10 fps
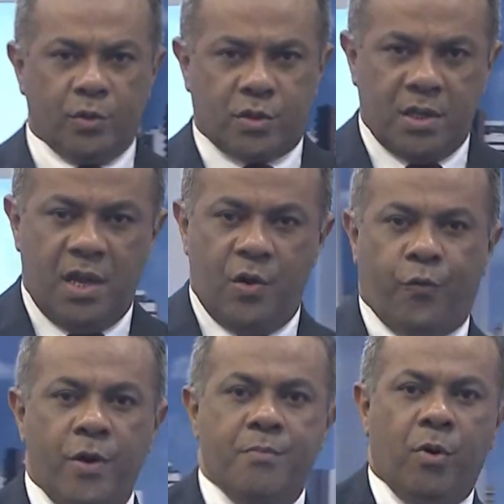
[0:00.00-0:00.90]
anos,
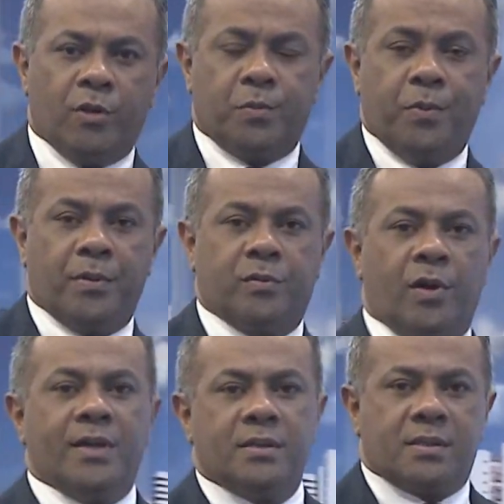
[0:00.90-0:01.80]
foi morto por
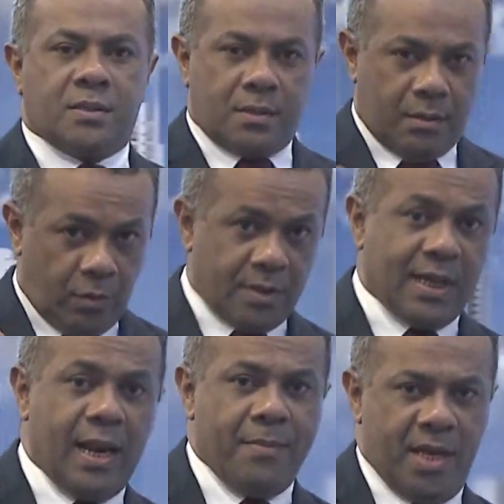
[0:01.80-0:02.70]
dois,
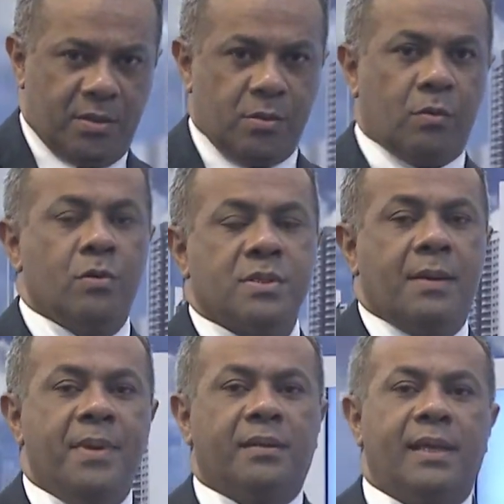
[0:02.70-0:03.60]
dois elementos no
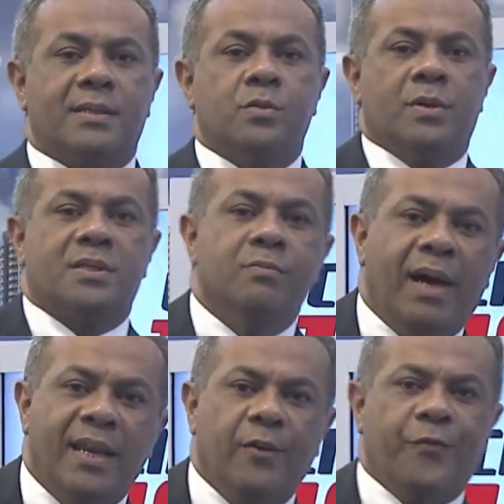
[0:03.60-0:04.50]
cruzamento das ruas
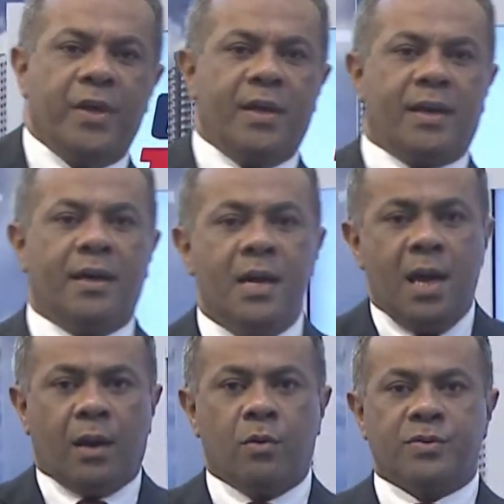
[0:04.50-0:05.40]
Maria Ferreira
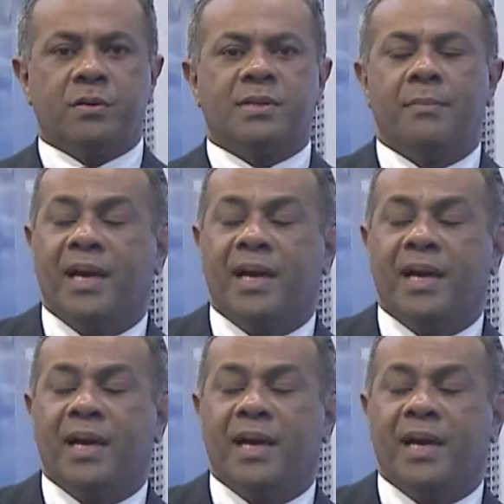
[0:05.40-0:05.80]
com São